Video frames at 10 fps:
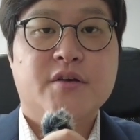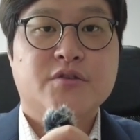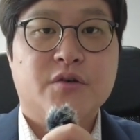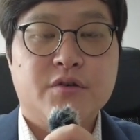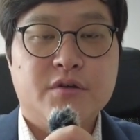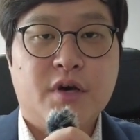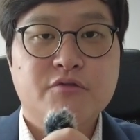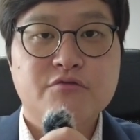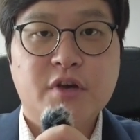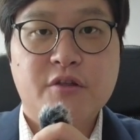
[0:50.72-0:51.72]
저는
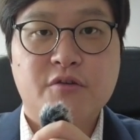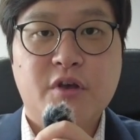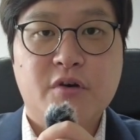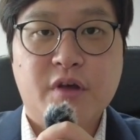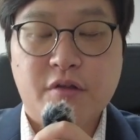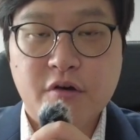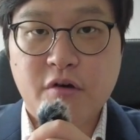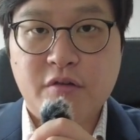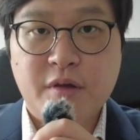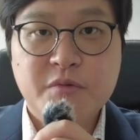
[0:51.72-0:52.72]
한국에서
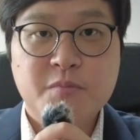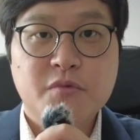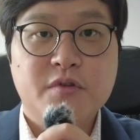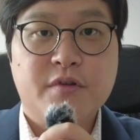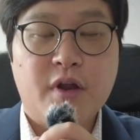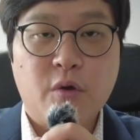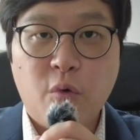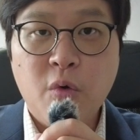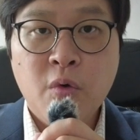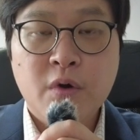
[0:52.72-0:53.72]
태어나서 30년을
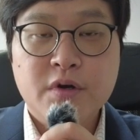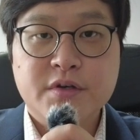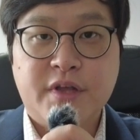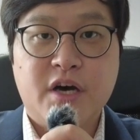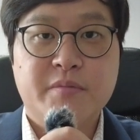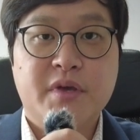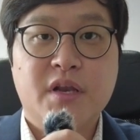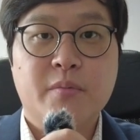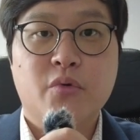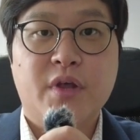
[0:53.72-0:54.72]
살고 그 다음에
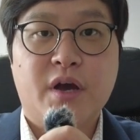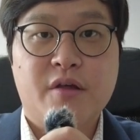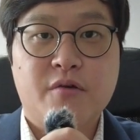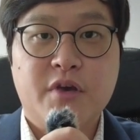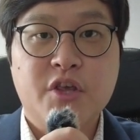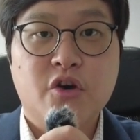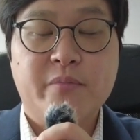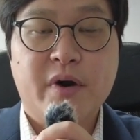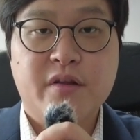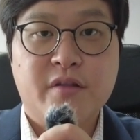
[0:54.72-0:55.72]
일본에 가서 2년
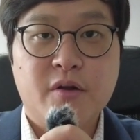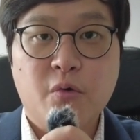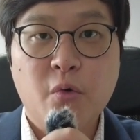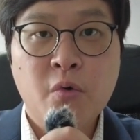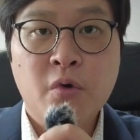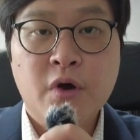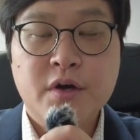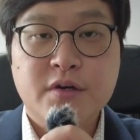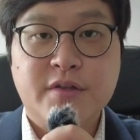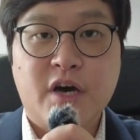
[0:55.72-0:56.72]
반을 살고
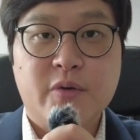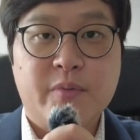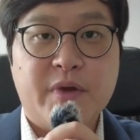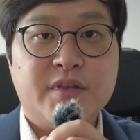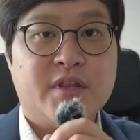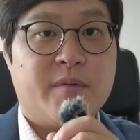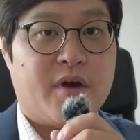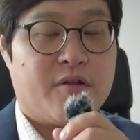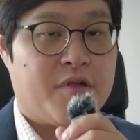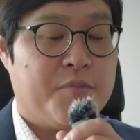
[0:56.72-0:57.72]
그 다음에 베트남에
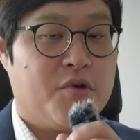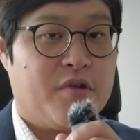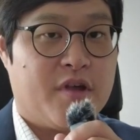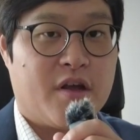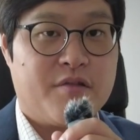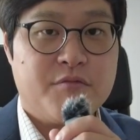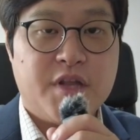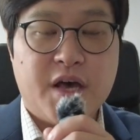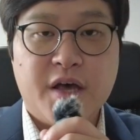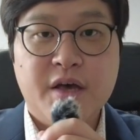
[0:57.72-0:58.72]
가서 3년을
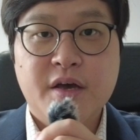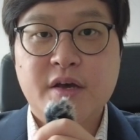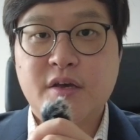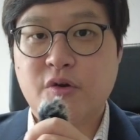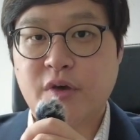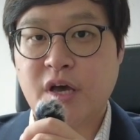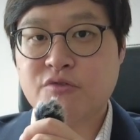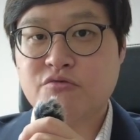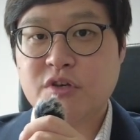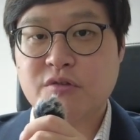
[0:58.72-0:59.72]
살았습니다. 이렇게
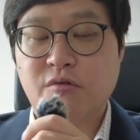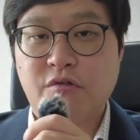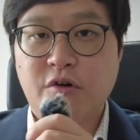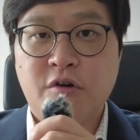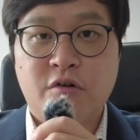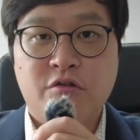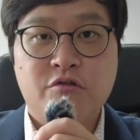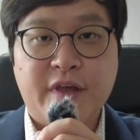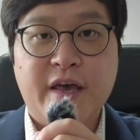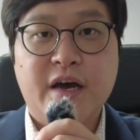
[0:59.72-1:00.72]
한국인으로서
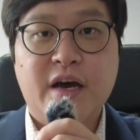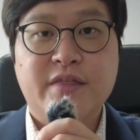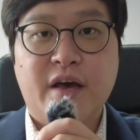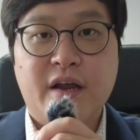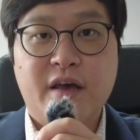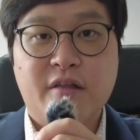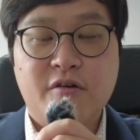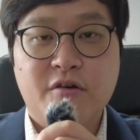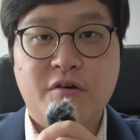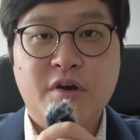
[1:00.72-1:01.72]
다양한
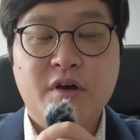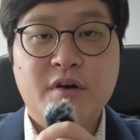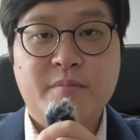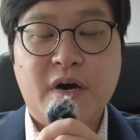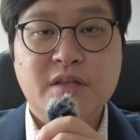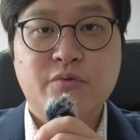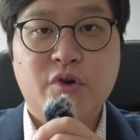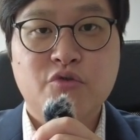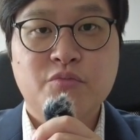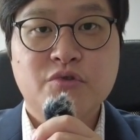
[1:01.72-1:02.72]
나라에서 많은
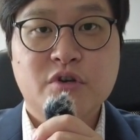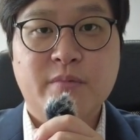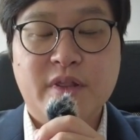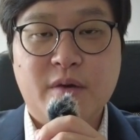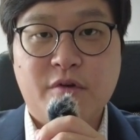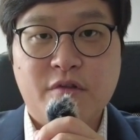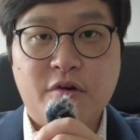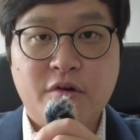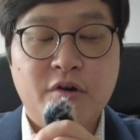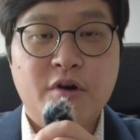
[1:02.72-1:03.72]
외국분들을 만나면서